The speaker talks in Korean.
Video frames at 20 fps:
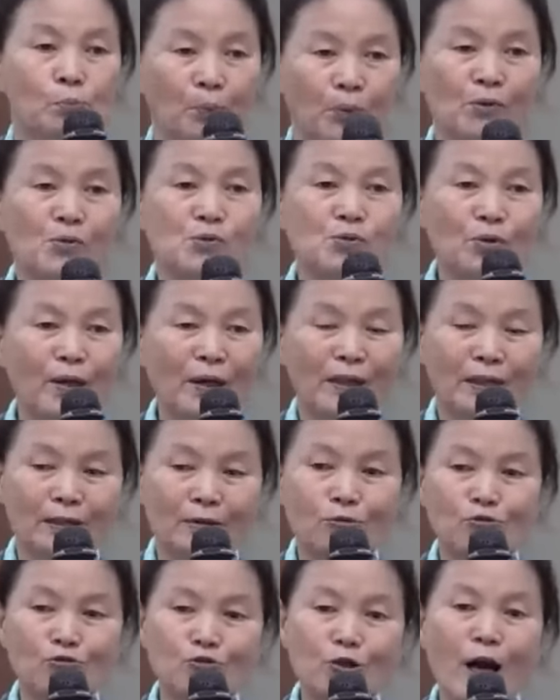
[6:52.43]
봉숭
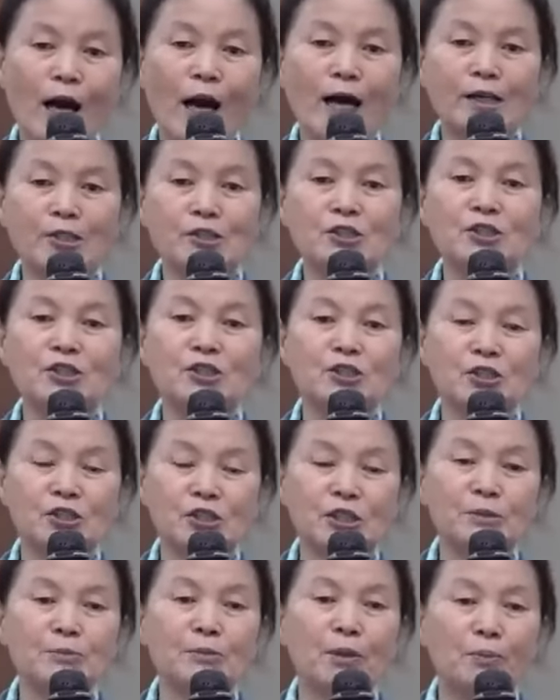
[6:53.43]
아라도쫙
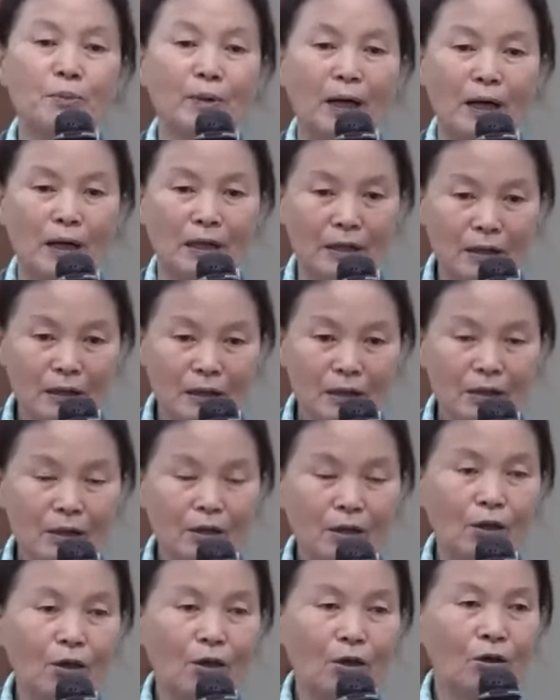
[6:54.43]
심어봐.
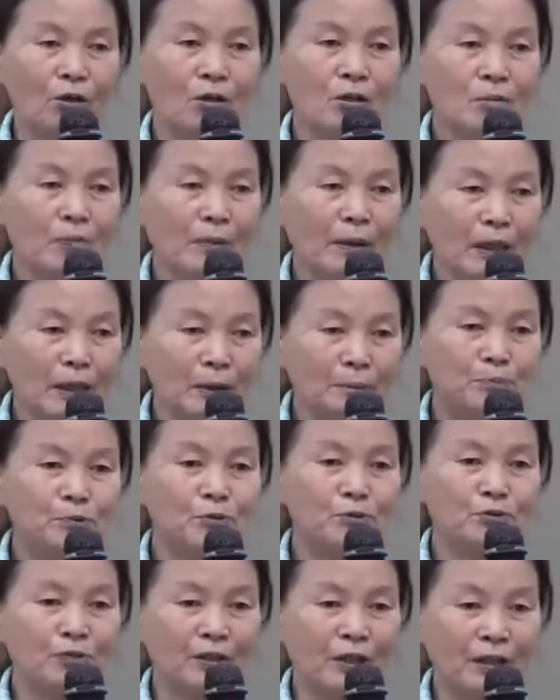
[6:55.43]
얼마나
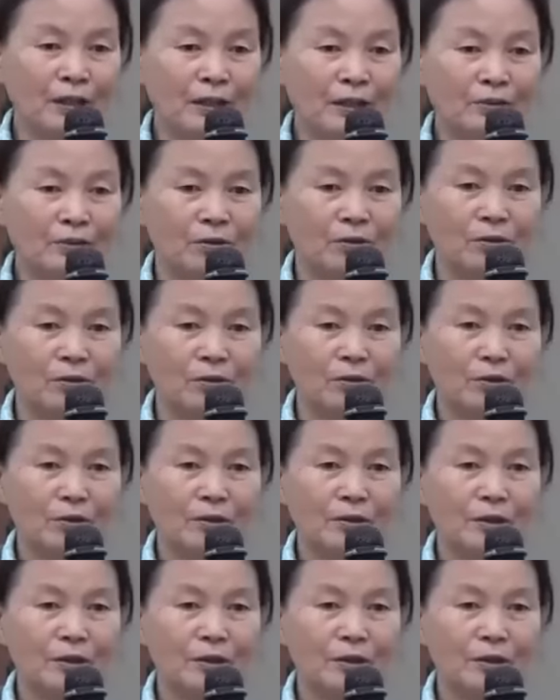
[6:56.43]
이쁜 줄 알아요?